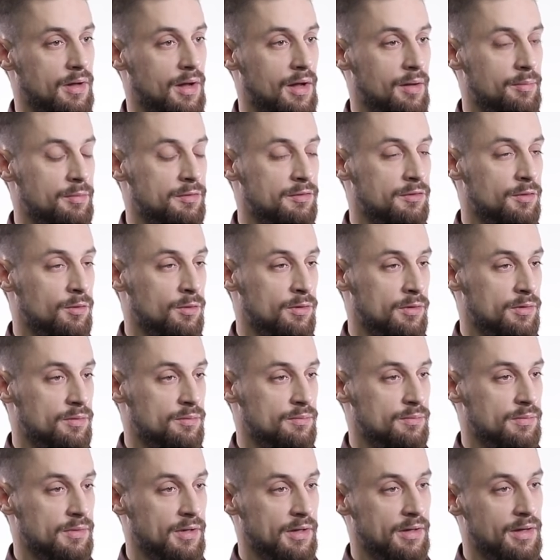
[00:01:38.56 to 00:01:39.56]

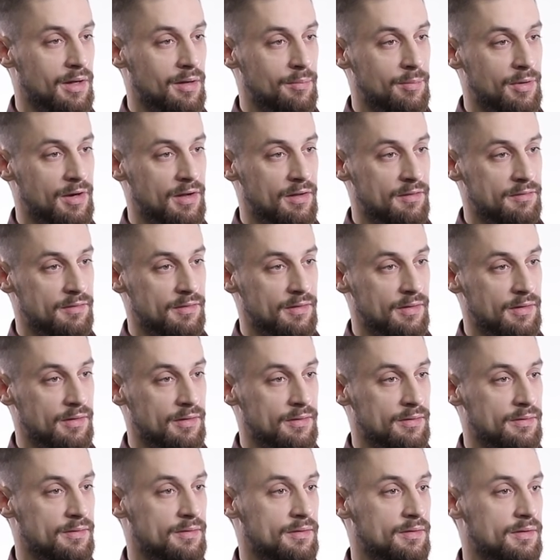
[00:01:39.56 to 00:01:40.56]
обзор
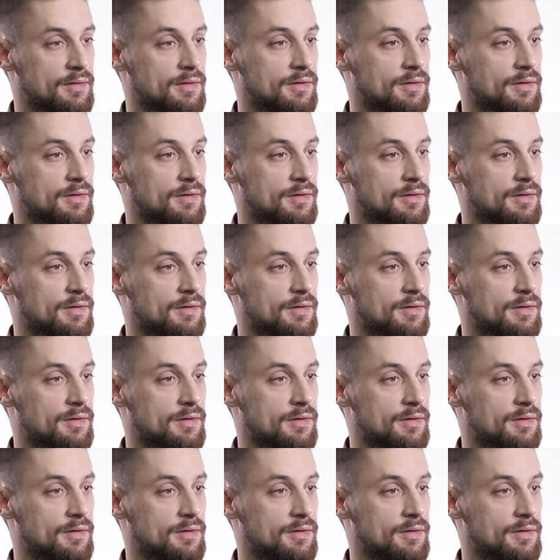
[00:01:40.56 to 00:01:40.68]
многообразия